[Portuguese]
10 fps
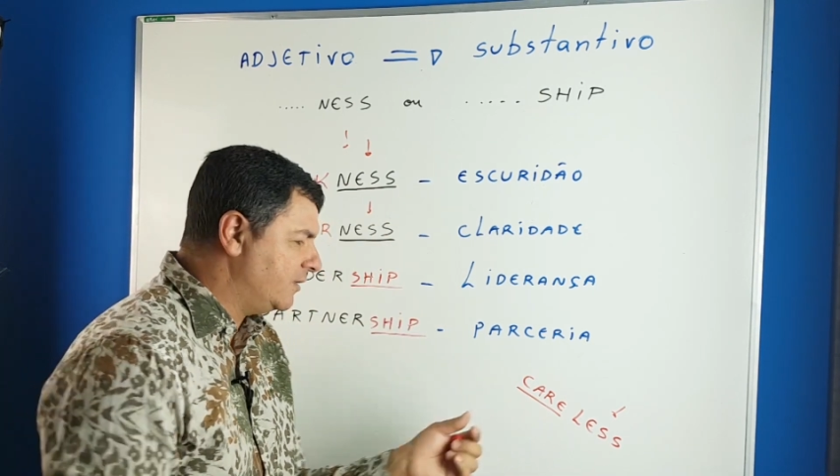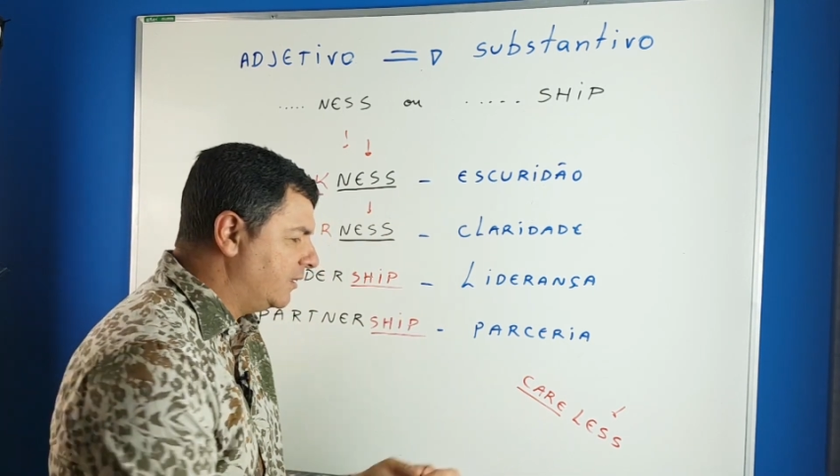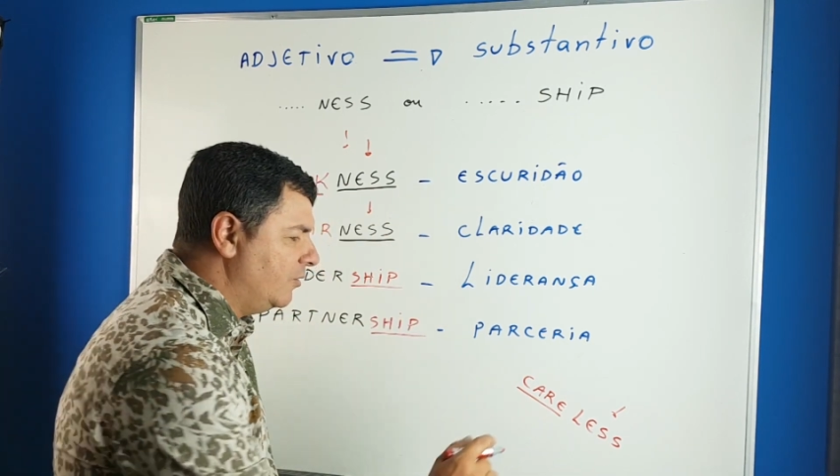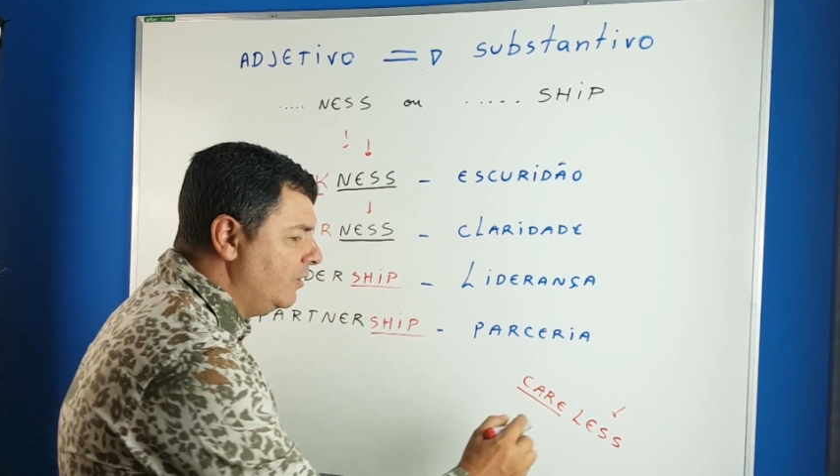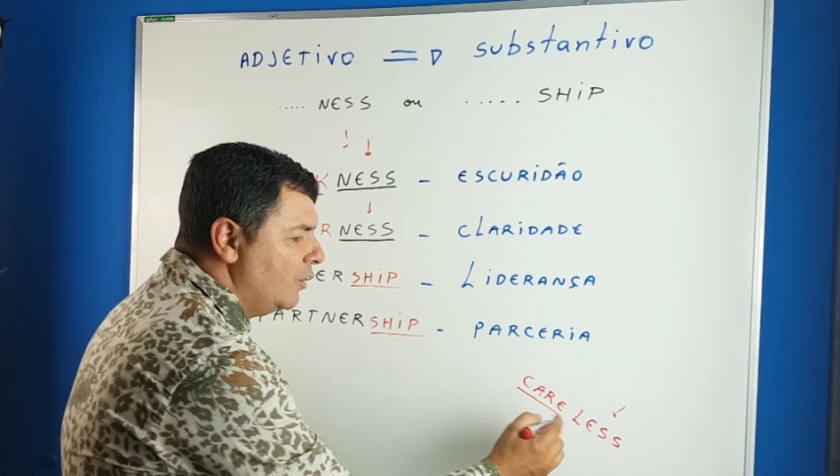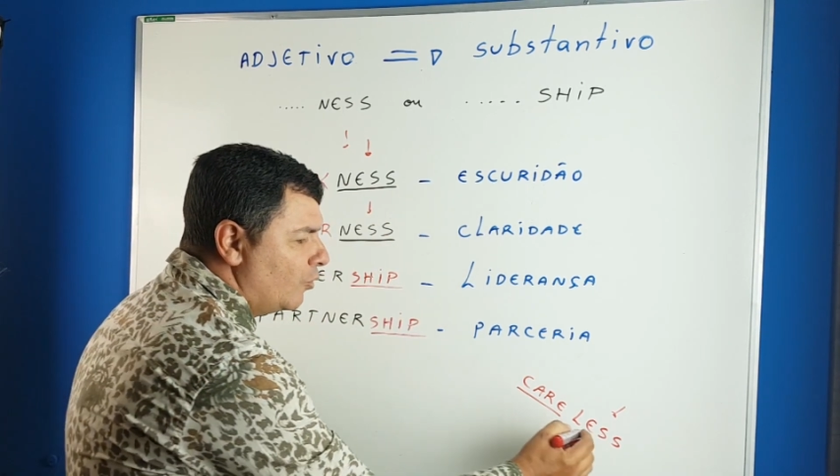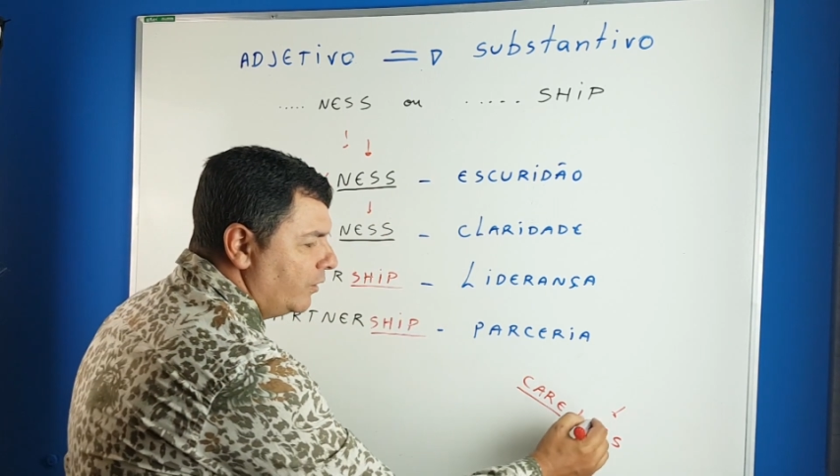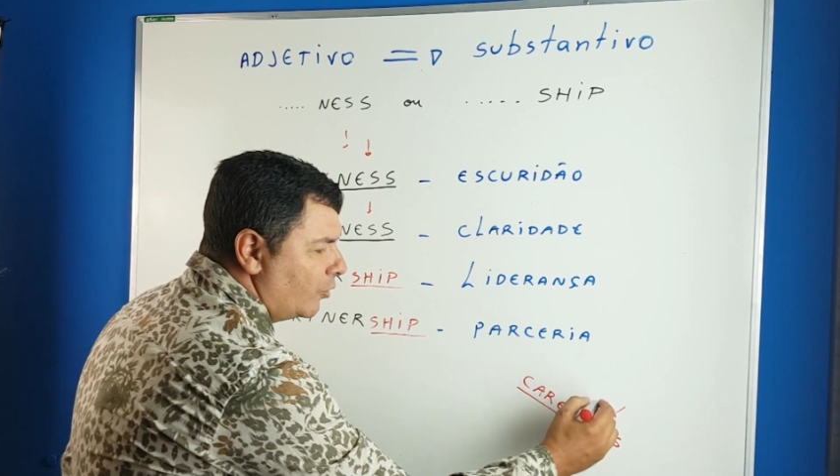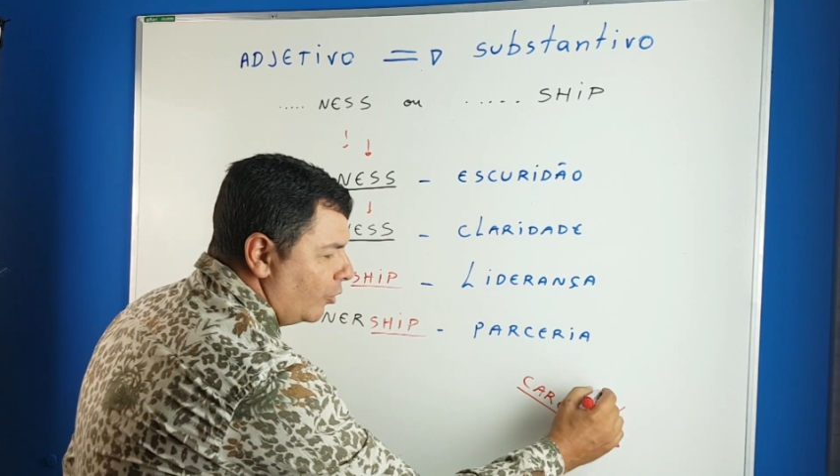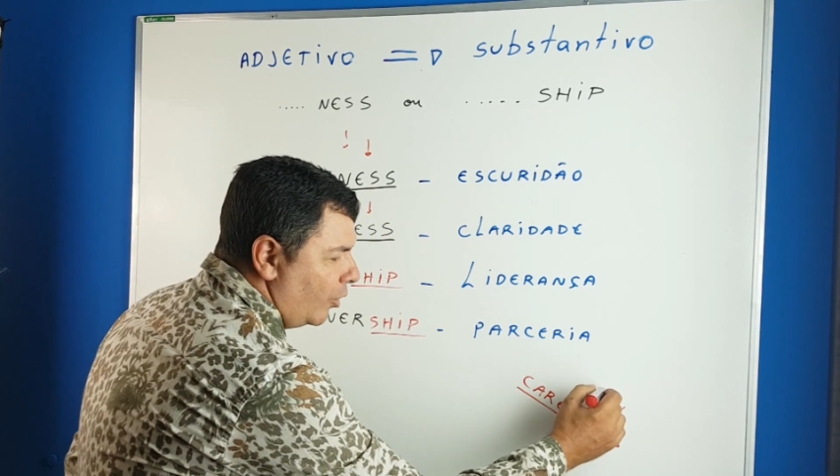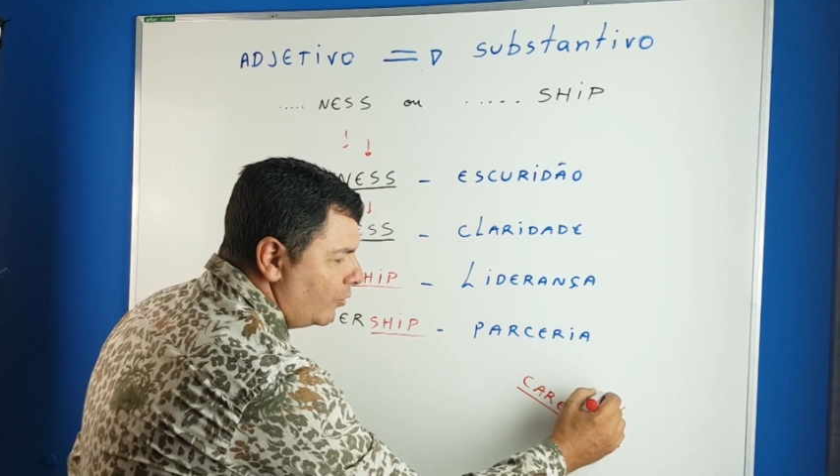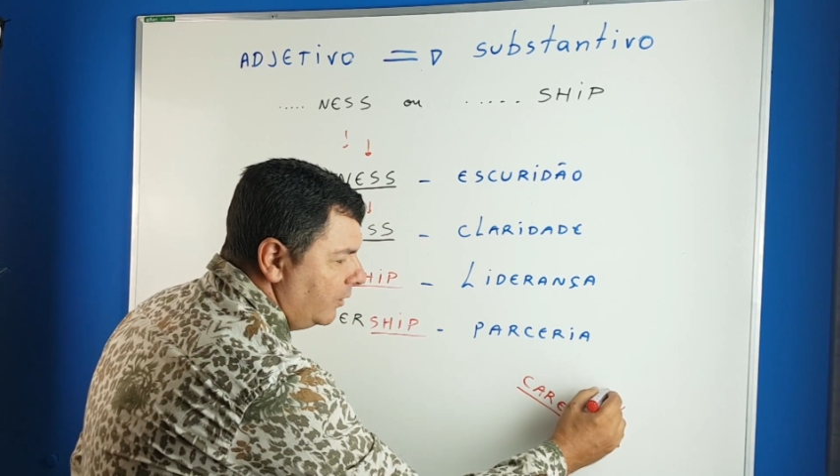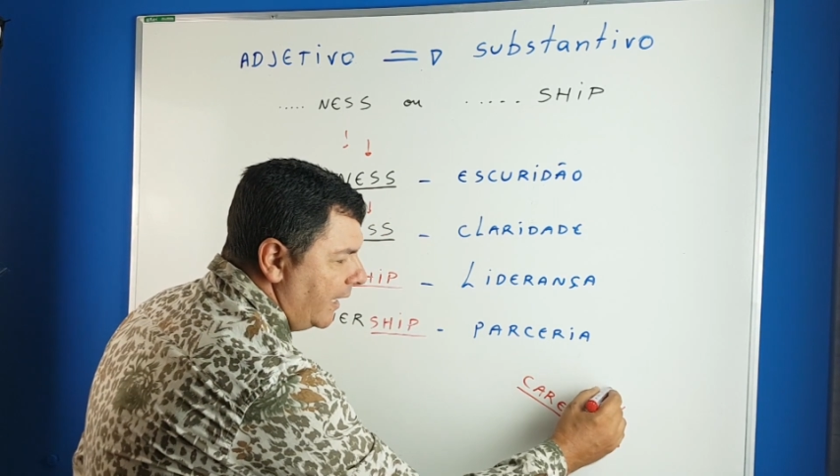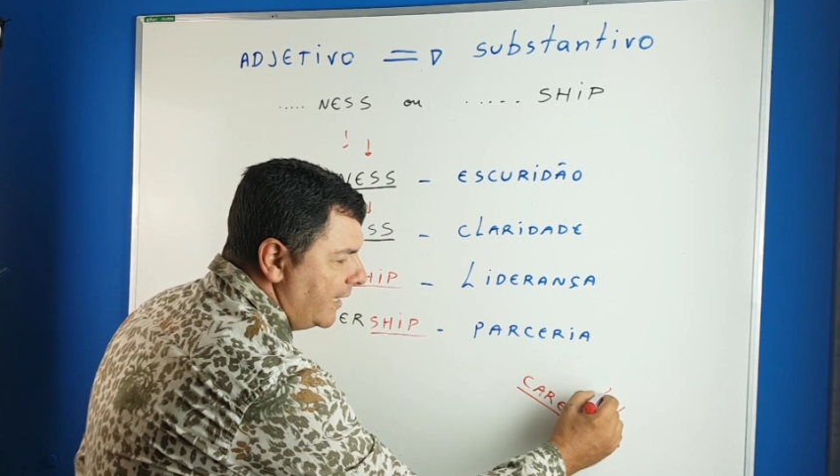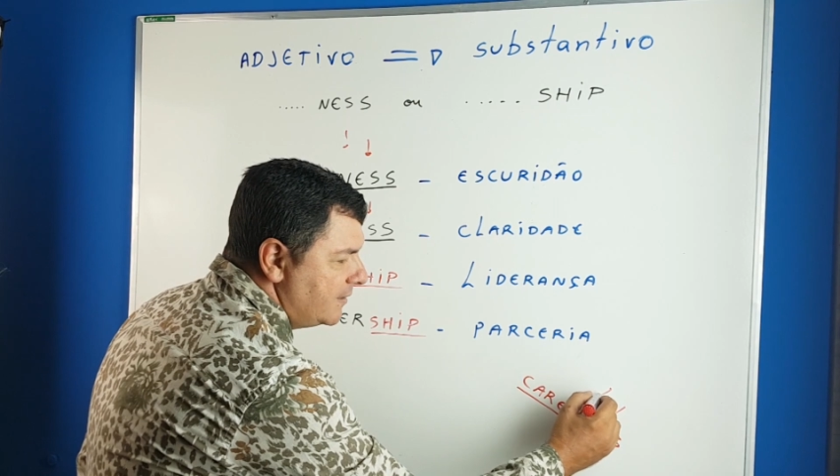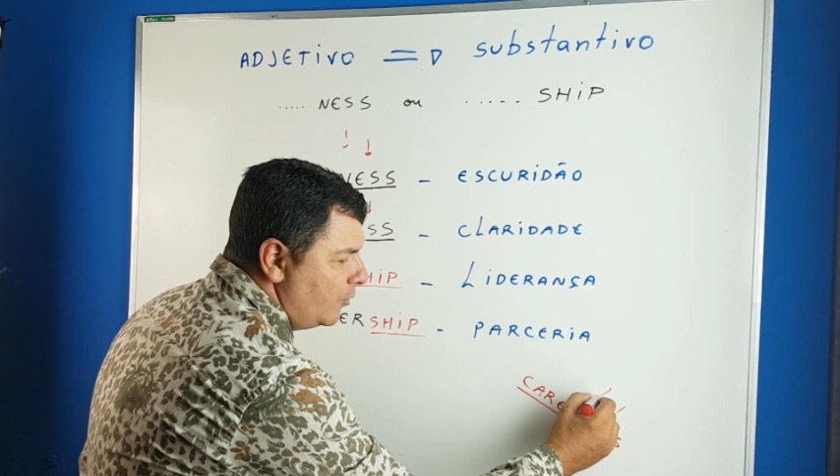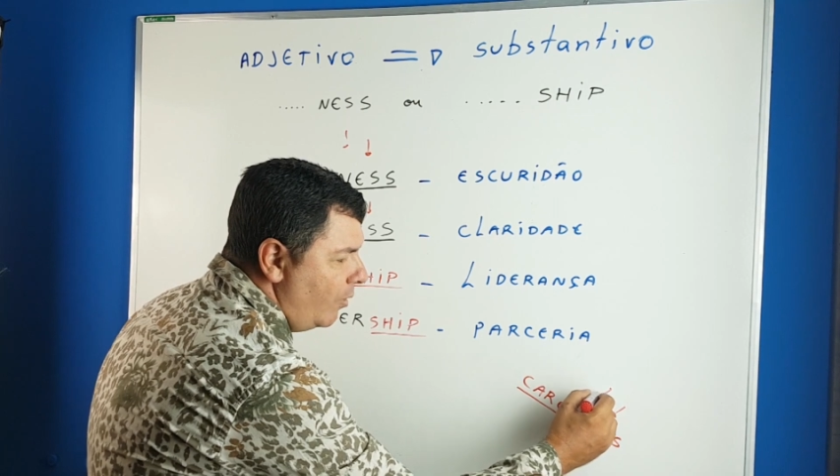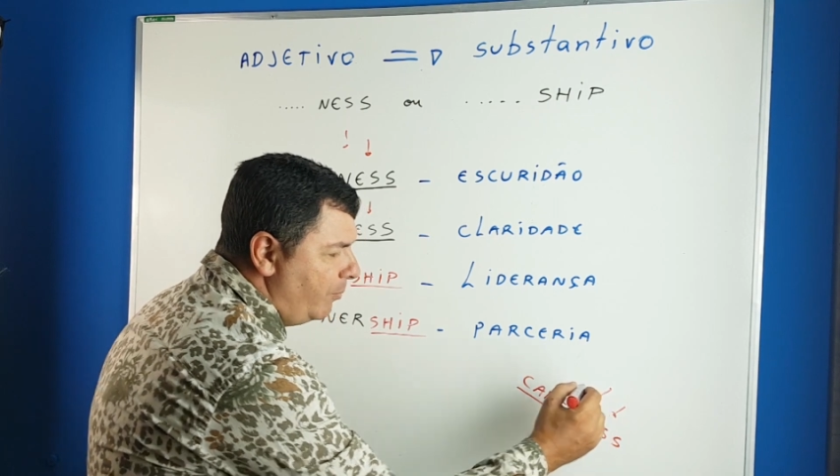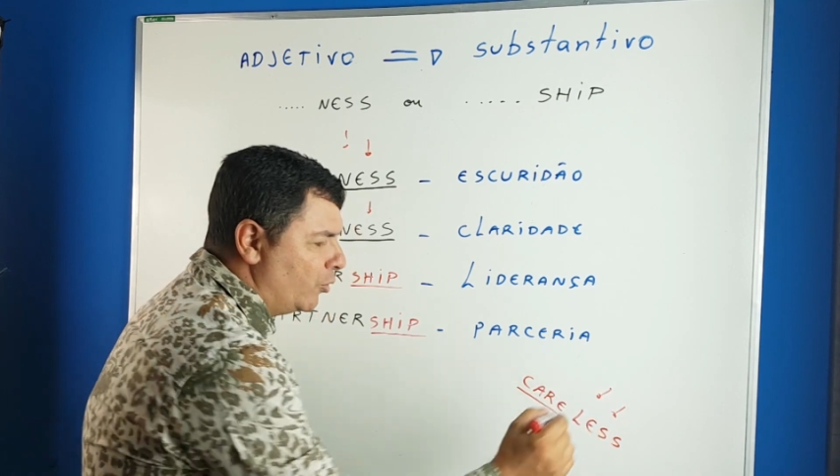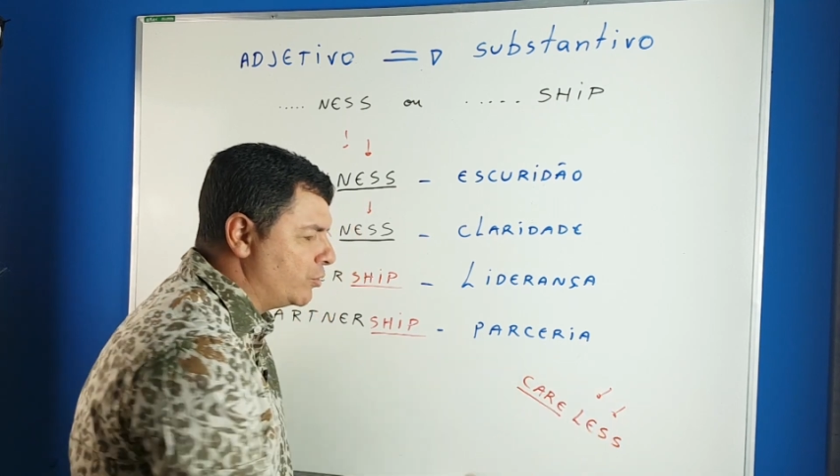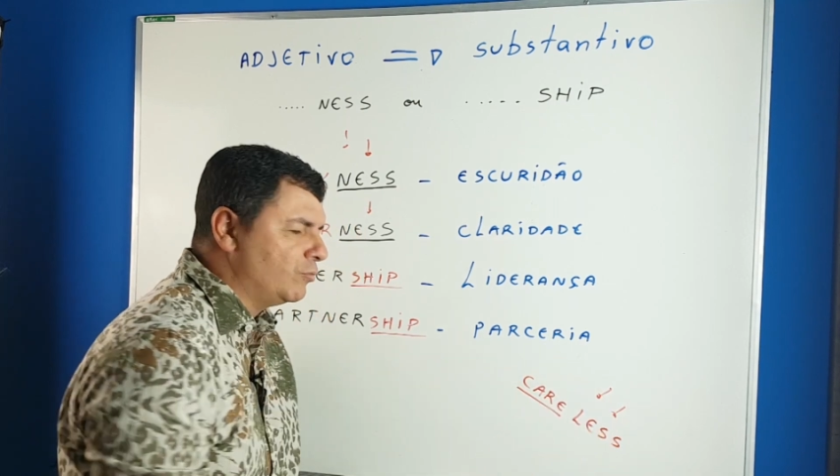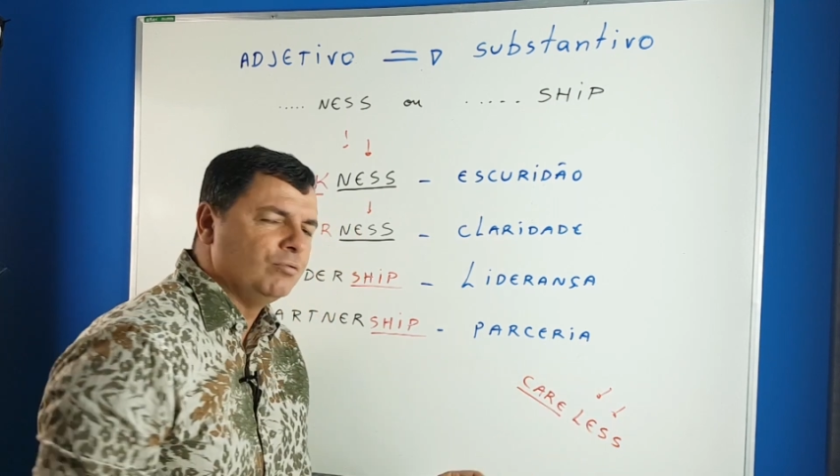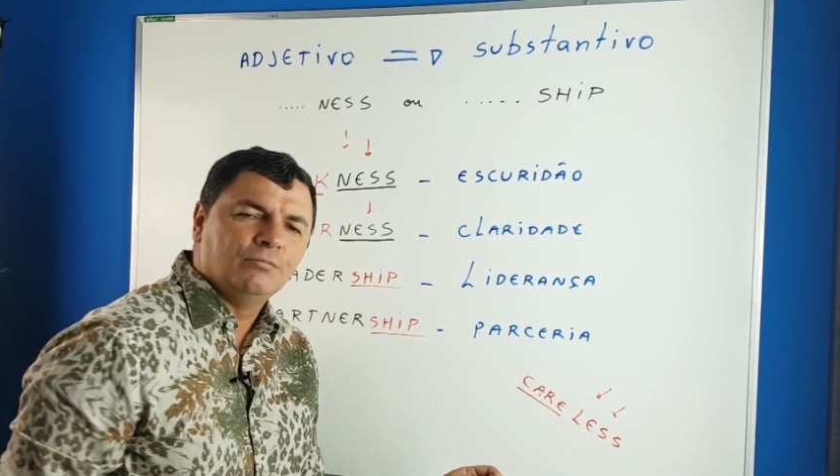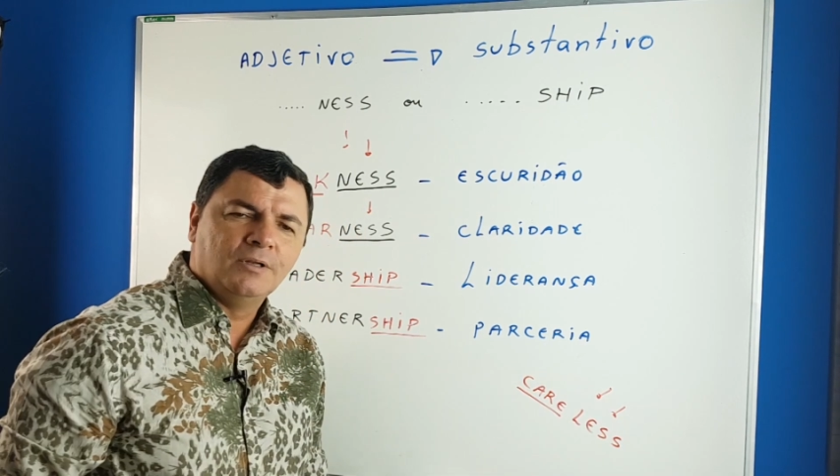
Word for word: Então, quando eu coloco less é o oposto.